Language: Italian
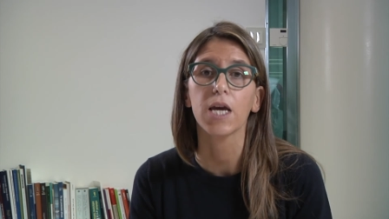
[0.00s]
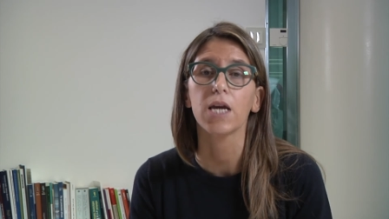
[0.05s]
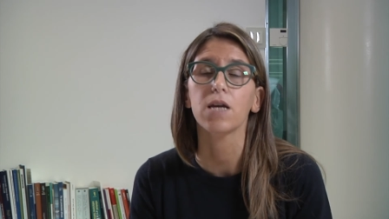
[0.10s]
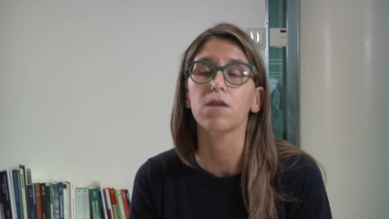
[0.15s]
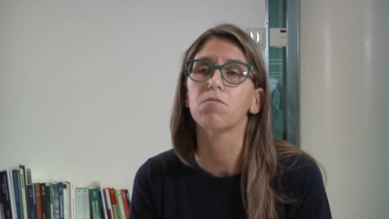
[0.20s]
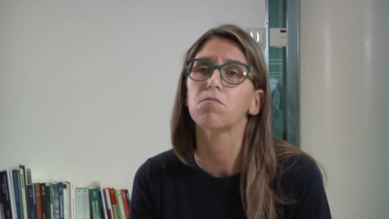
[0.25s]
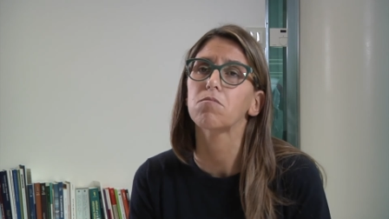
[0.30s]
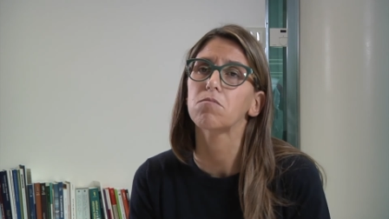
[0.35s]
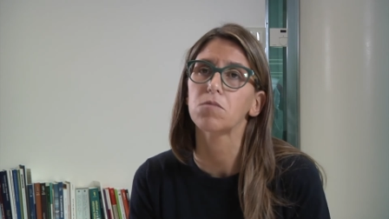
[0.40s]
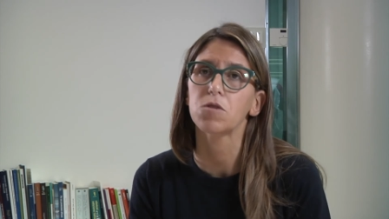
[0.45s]

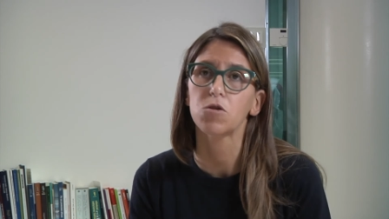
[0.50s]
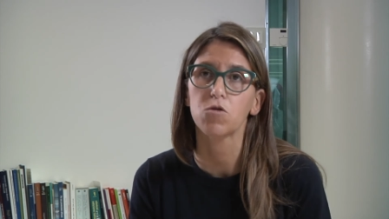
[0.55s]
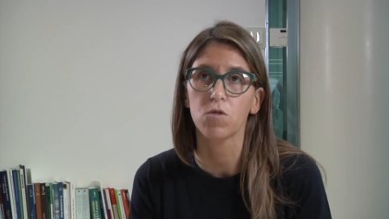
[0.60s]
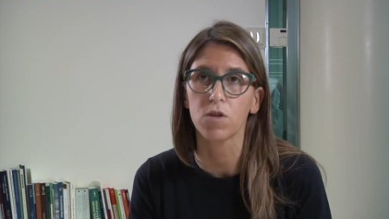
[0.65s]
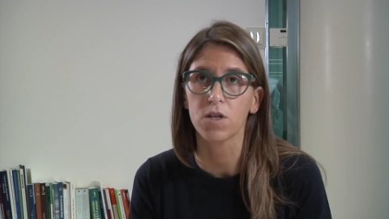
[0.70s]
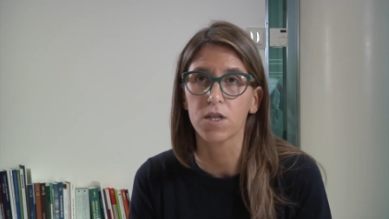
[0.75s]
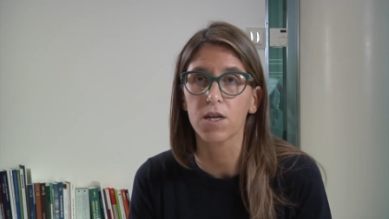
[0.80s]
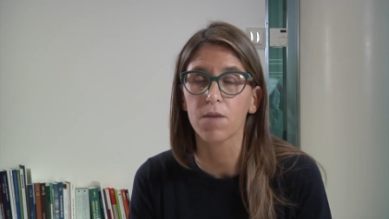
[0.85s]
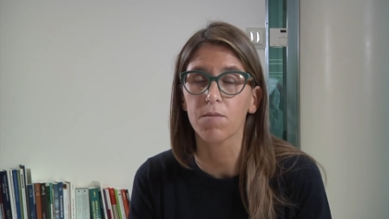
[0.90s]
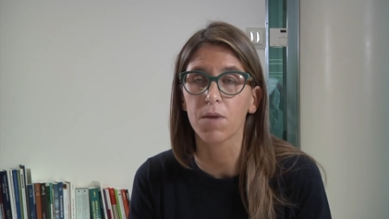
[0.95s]
che
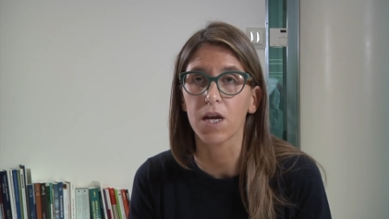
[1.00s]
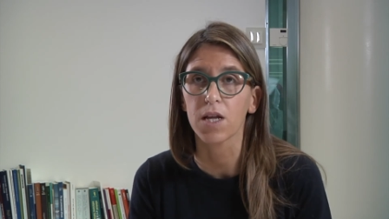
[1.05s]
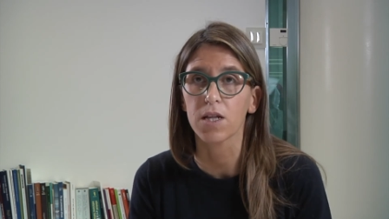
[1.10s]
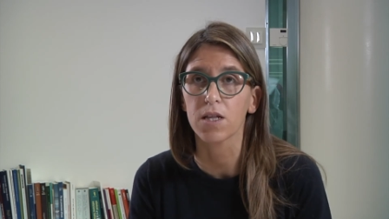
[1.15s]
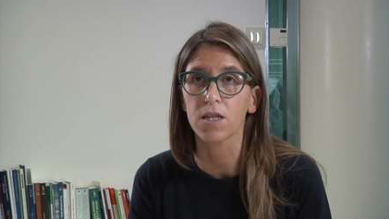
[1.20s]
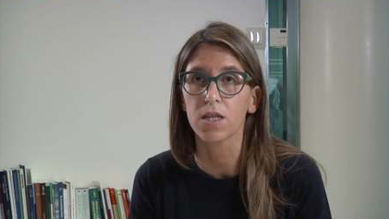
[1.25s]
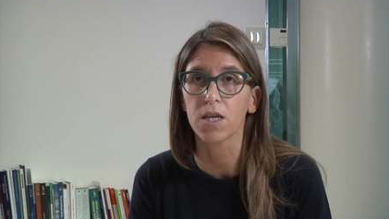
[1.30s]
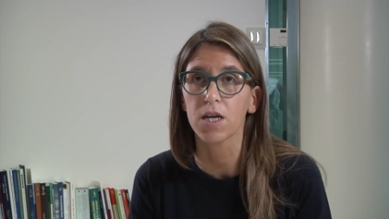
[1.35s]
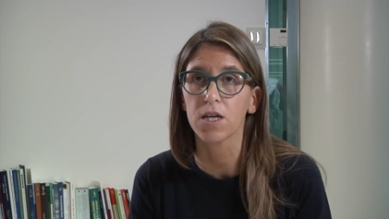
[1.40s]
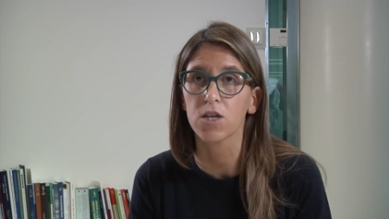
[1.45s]

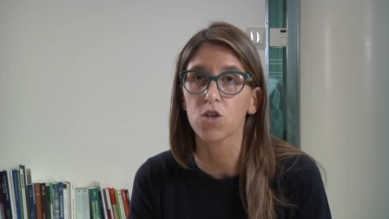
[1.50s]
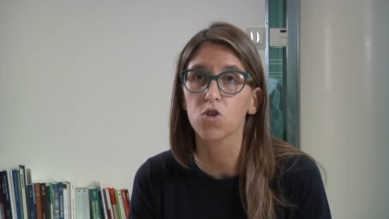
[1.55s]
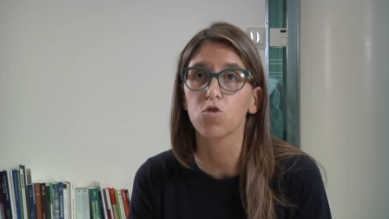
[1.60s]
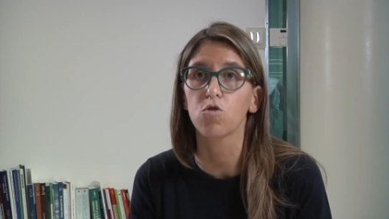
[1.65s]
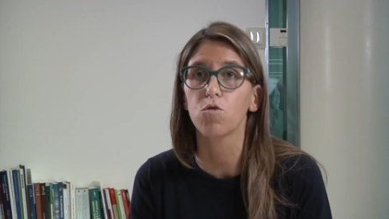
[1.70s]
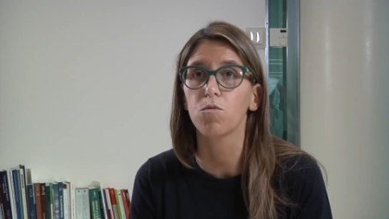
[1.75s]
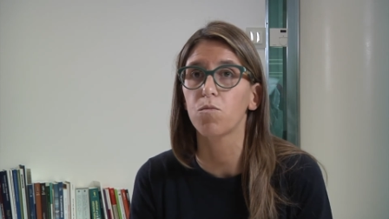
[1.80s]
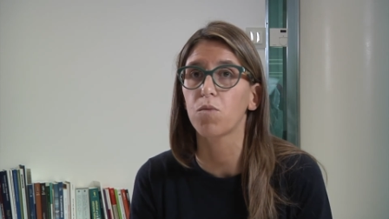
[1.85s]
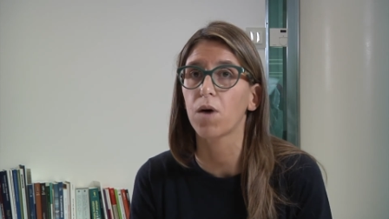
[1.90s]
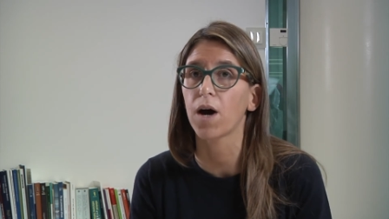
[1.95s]
solitamente
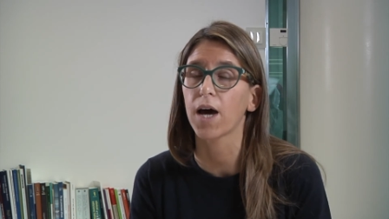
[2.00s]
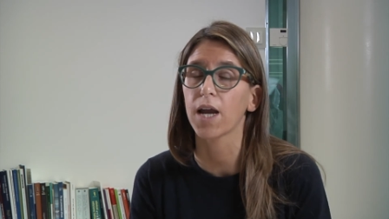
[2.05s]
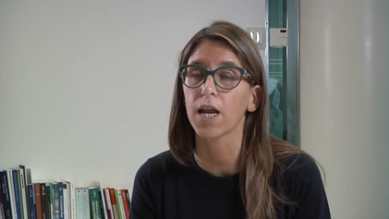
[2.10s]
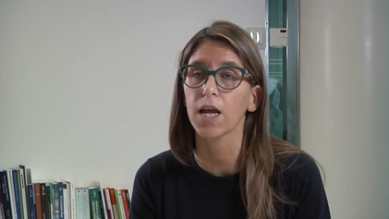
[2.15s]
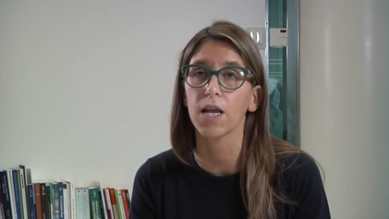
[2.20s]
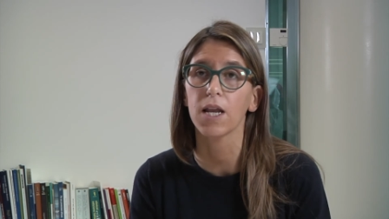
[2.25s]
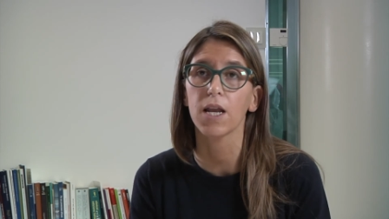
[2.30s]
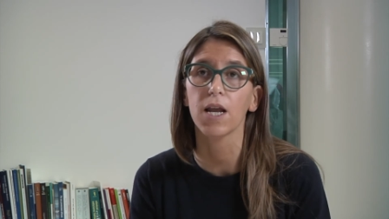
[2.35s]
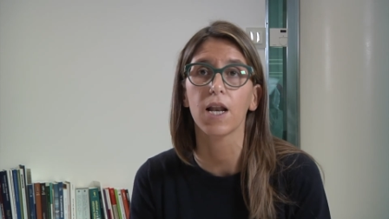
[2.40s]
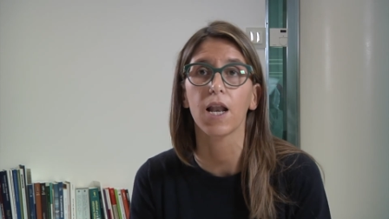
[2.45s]

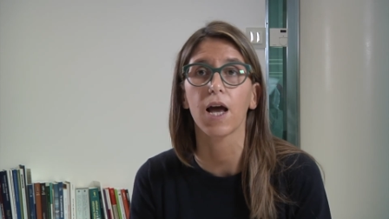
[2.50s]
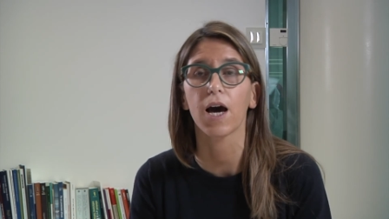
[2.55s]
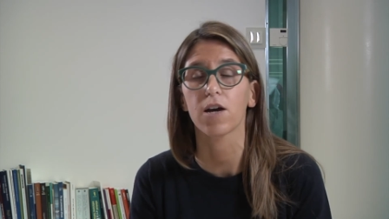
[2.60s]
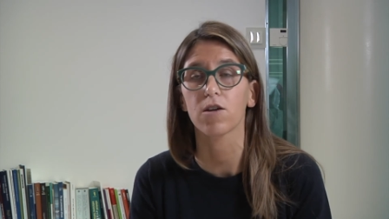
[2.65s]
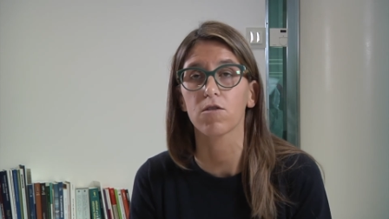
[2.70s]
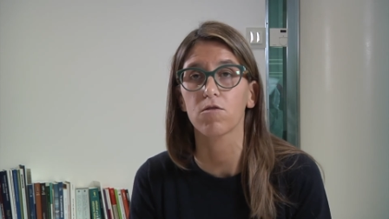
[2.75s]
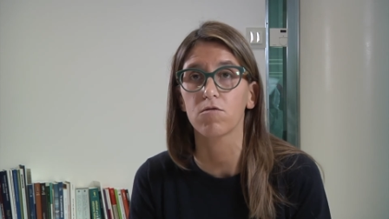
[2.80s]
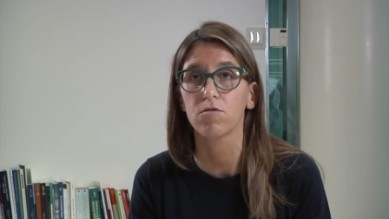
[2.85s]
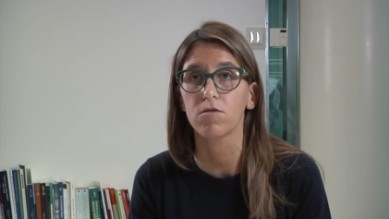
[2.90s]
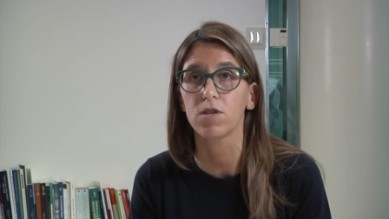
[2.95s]
scompare
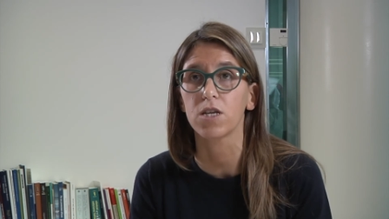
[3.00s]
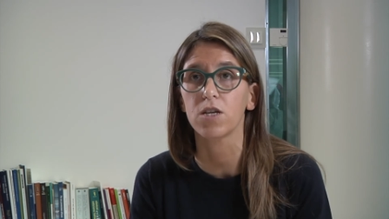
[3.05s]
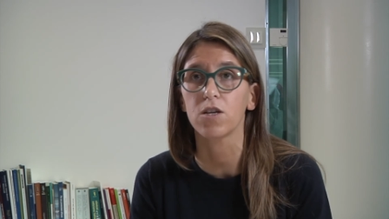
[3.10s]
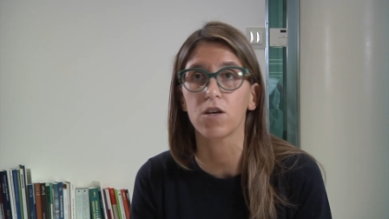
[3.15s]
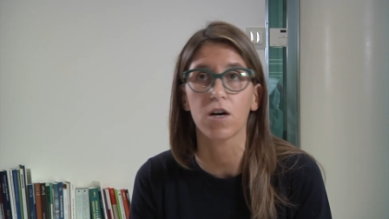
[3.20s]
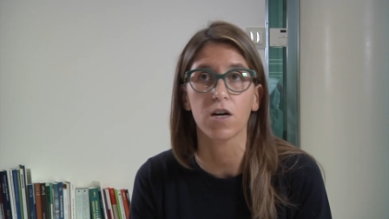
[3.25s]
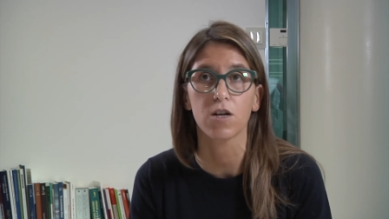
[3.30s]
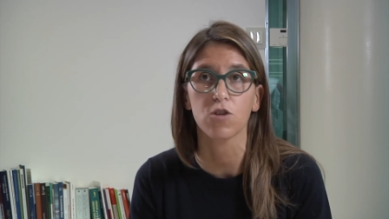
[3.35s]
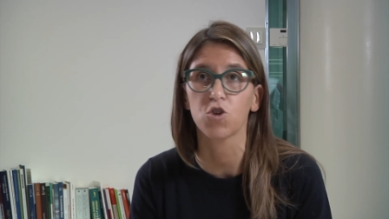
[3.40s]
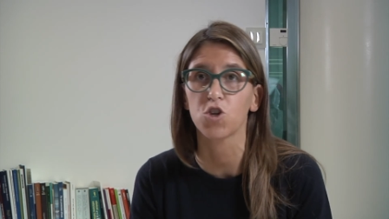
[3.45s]
nell'arco
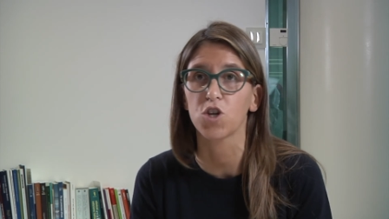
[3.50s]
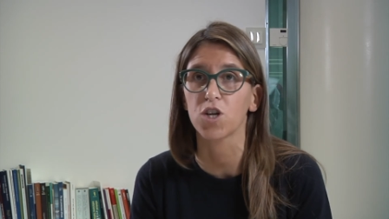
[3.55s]
di eh,